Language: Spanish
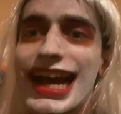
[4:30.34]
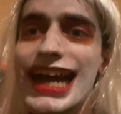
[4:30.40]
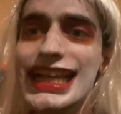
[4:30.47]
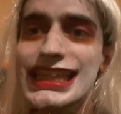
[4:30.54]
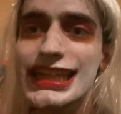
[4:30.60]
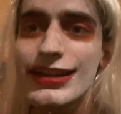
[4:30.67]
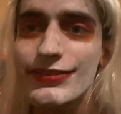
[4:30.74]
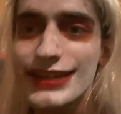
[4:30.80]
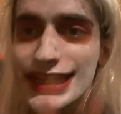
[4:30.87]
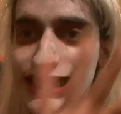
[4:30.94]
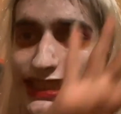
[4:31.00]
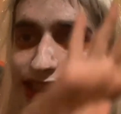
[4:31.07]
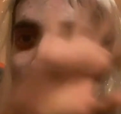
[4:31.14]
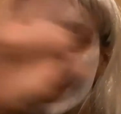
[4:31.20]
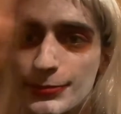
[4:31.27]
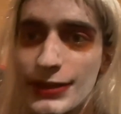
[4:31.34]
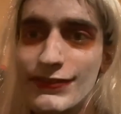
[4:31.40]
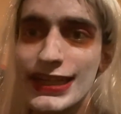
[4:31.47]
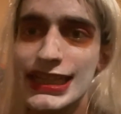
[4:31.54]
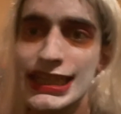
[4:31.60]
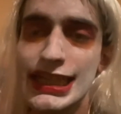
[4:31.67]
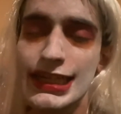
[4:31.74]
A través de mi
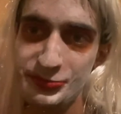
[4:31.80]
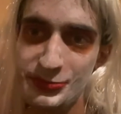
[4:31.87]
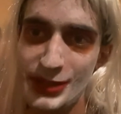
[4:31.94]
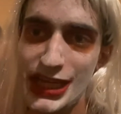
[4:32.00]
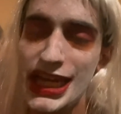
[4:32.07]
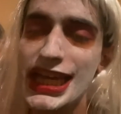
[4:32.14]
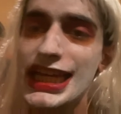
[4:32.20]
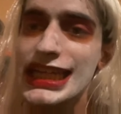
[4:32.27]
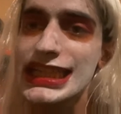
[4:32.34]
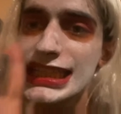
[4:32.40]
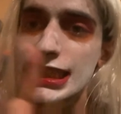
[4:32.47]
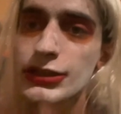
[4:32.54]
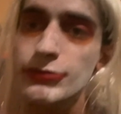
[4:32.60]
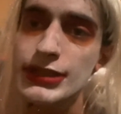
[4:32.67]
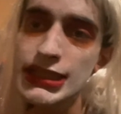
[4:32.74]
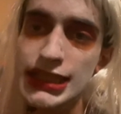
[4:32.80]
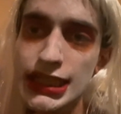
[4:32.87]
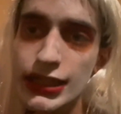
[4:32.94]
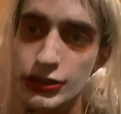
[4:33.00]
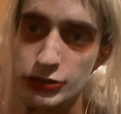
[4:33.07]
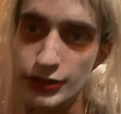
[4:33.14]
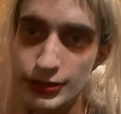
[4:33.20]
ventana. Se encuentra
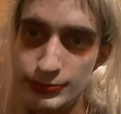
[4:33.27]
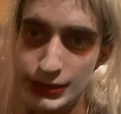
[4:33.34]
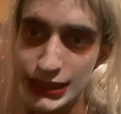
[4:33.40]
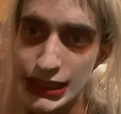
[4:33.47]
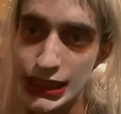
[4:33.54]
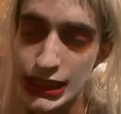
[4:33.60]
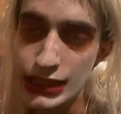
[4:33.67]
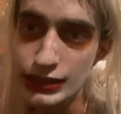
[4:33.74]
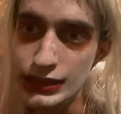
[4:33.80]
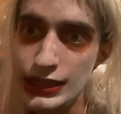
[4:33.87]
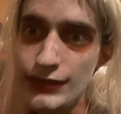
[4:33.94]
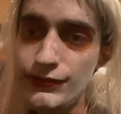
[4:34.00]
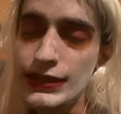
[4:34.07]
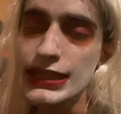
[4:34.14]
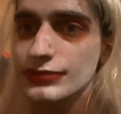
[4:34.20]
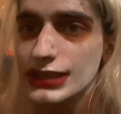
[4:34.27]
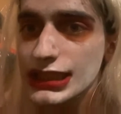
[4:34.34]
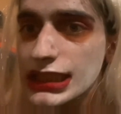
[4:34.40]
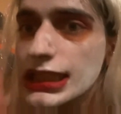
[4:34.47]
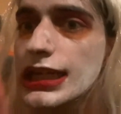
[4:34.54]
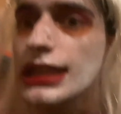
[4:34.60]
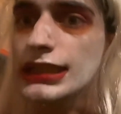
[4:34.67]
actualmente en Netflix.
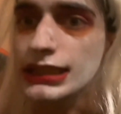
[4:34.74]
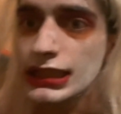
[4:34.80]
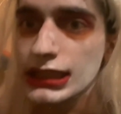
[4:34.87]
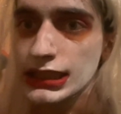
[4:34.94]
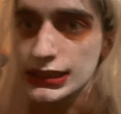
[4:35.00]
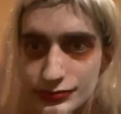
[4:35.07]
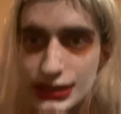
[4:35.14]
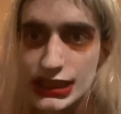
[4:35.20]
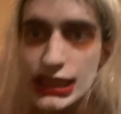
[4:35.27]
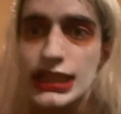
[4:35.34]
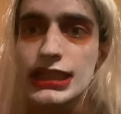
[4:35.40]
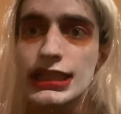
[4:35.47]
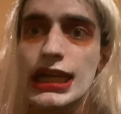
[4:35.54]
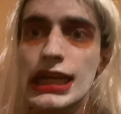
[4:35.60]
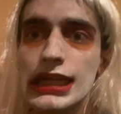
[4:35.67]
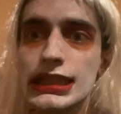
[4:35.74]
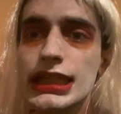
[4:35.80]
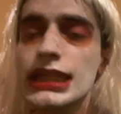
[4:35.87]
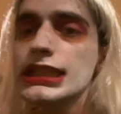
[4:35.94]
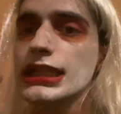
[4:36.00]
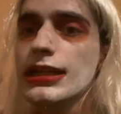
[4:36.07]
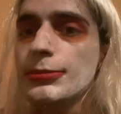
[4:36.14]
Si la tienes, si ya la
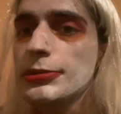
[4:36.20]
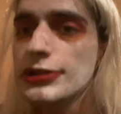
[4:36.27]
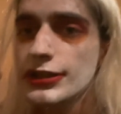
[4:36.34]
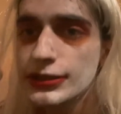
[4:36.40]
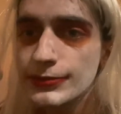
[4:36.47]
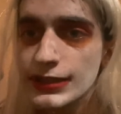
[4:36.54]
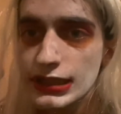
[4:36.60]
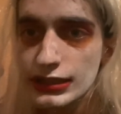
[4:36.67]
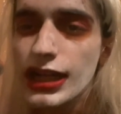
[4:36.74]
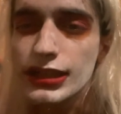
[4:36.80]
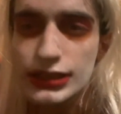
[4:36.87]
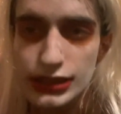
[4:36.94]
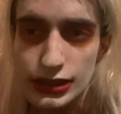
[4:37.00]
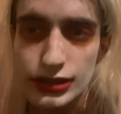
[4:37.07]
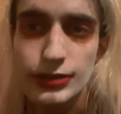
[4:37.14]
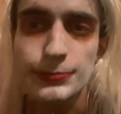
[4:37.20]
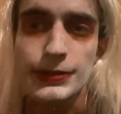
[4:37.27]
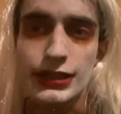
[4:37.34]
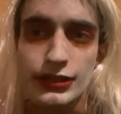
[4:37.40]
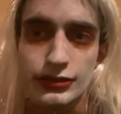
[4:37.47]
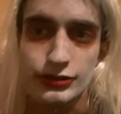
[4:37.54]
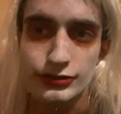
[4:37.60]
tienes si la puedes ver, ¿a qué estás
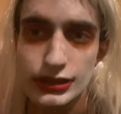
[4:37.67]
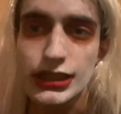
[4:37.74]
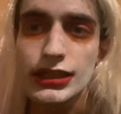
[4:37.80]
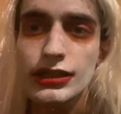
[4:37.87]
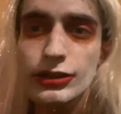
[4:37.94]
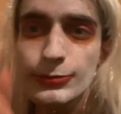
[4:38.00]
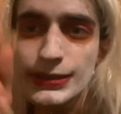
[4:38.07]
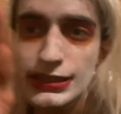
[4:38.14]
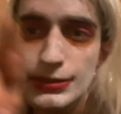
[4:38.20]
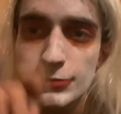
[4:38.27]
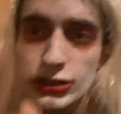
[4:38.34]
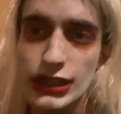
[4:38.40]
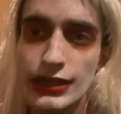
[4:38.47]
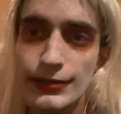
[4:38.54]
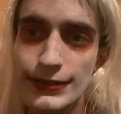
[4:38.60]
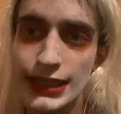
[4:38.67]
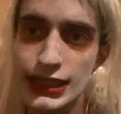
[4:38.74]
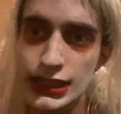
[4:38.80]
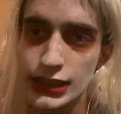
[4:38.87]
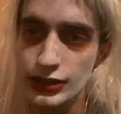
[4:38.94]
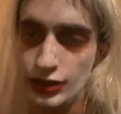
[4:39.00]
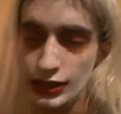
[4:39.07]
esperando? Te recomendamos que la veas
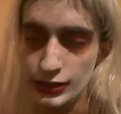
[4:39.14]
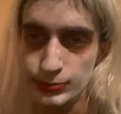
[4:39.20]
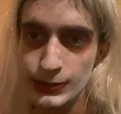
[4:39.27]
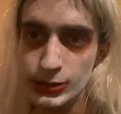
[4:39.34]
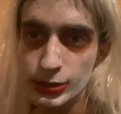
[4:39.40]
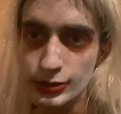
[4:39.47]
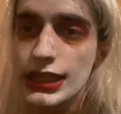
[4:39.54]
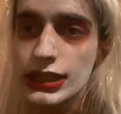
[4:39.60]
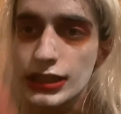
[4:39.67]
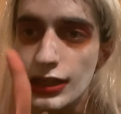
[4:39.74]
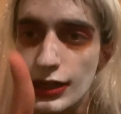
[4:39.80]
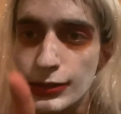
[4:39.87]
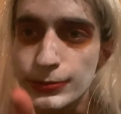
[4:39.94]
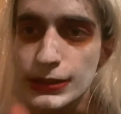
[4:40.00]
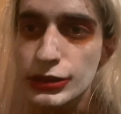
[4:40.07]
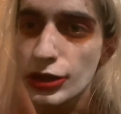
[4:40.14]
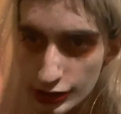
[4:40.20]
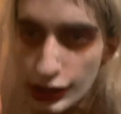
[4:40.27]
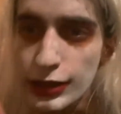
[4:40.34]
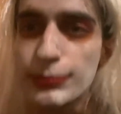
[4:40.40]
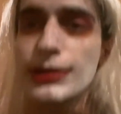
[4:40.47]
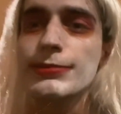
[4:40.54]
si no la has visto. Y si la has visto, que
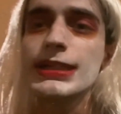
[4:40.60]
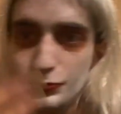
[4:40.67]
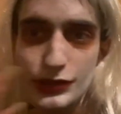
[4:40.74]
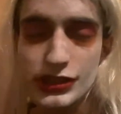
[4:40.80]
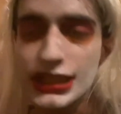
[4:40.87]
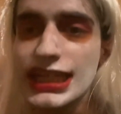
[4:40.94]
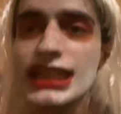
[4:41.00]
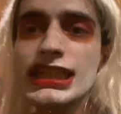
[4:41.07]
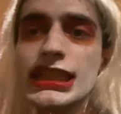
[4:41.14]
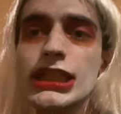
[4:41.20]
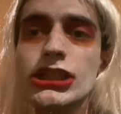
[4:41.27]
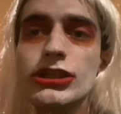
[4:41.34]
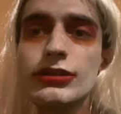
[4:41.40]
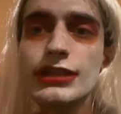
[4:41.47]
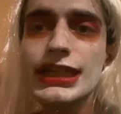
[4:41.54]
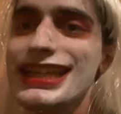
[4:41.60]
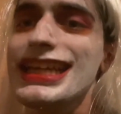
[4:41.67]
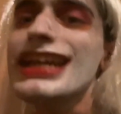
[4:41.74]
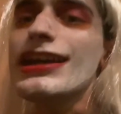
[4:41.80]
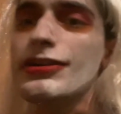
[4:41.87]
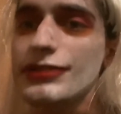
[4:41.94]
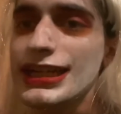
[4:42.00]
la vuelvas. Porque esa historia, que
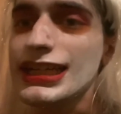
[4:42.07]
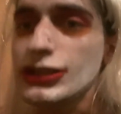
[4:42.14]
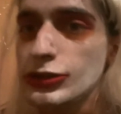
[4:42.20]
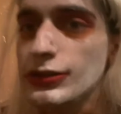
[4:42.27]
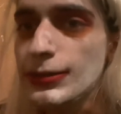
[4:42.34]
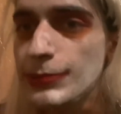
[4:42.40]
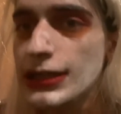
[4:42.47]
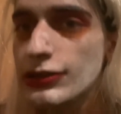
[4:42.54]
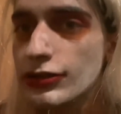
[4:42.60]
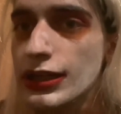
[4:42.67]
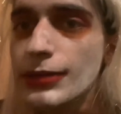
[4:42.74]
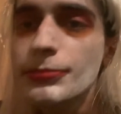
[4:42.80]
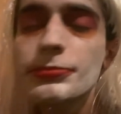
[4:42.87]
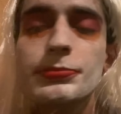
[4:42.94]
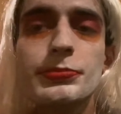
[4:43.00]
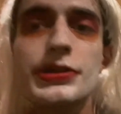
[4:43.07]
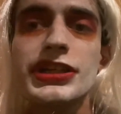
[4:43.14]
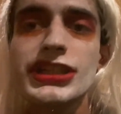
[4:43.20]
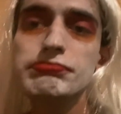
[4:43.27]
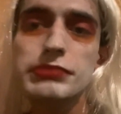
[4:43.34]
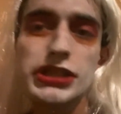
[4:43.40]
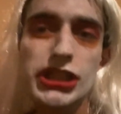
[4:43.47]
ahora es una película,
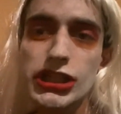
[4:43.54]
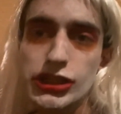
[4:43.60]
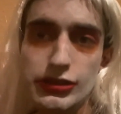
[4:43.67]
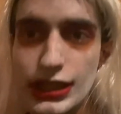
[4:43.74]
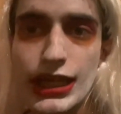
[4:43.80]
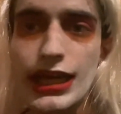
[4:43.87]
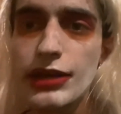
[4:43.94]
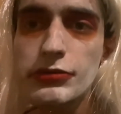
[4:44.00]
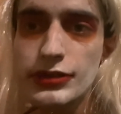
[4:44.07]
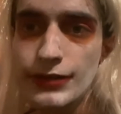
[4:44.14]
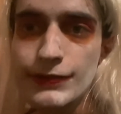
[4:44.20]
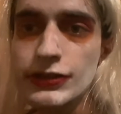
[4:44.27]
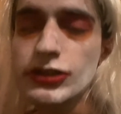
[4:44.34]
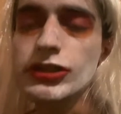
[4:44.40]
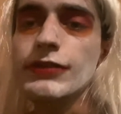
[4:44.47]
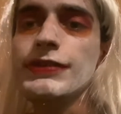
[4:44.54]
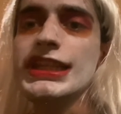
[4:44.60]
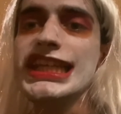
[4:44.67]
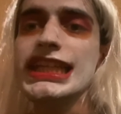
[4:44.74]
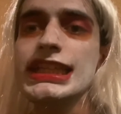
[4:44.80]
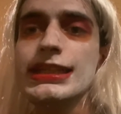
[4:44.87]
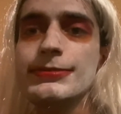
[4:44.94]
pues, pues eso, que una vez no es
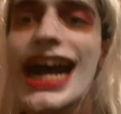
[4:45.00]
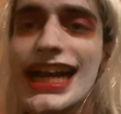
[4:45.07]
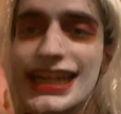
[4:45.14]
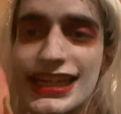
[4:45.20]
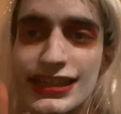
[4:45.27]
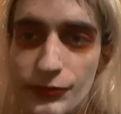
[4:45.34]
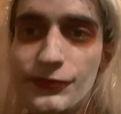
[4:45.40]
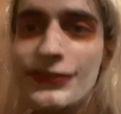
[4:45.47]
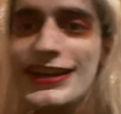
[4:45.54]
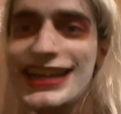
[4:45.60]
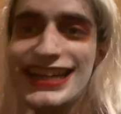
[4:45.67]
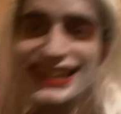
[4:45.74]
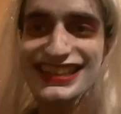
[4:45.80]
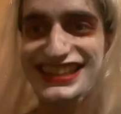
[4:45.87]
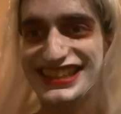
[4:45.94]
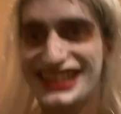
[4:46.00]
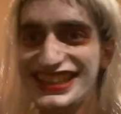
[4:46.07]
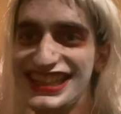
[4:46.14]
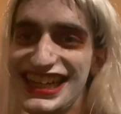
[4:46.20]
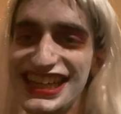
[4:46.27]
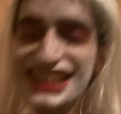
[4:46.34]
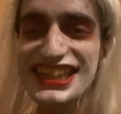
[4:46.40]
suficiente. Ariana,
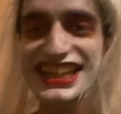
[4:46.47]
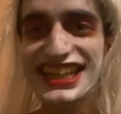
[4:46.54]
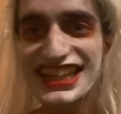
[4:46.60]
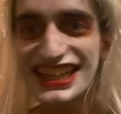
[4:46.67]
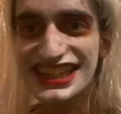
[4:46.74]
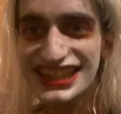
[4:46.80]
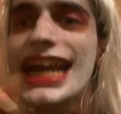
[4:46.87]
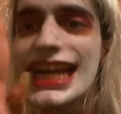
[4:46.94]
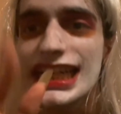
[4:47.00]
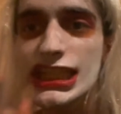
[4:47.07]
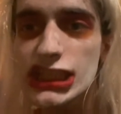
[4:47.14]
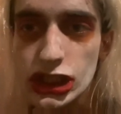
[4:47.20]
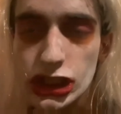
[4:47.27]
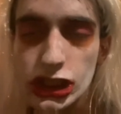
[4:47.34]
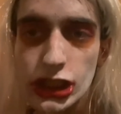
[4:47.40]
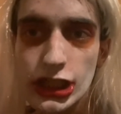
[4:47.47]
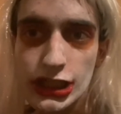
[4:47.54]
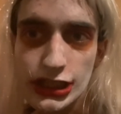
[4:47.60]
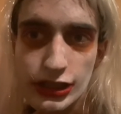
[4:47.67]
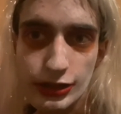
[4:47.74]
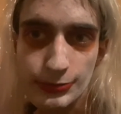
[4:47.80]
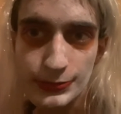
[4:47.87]
¡felicidades! Es solo es
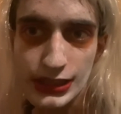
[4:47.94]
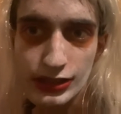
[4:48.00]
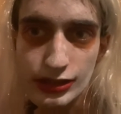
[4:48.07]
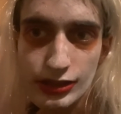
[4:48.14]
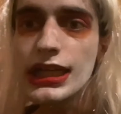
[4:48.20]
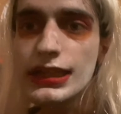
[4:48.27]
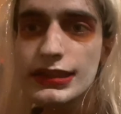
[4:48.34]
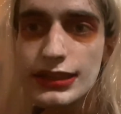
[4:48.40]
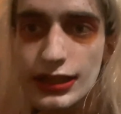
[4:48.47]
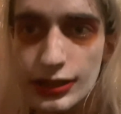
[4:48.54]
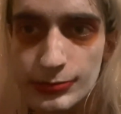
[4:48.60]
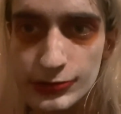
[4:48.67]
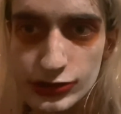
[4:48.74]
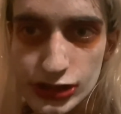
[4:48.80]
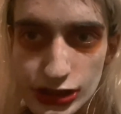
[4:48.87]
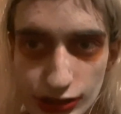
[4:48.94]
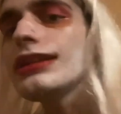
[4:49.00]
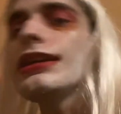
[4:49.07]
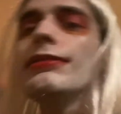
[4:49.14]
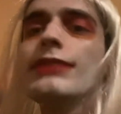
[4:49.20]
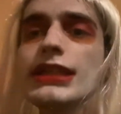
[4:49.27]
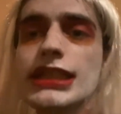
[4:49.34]
el comienzo de lo mucho que
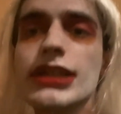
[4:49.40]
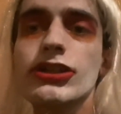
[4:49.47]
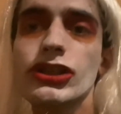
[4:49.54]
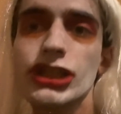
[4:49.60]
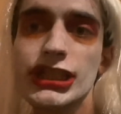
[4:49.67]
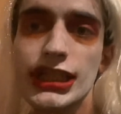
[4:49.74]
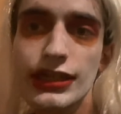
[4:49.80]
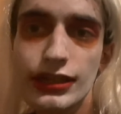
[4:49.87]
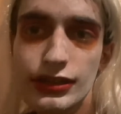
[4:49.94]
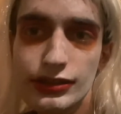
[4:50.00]
vas a conseguir.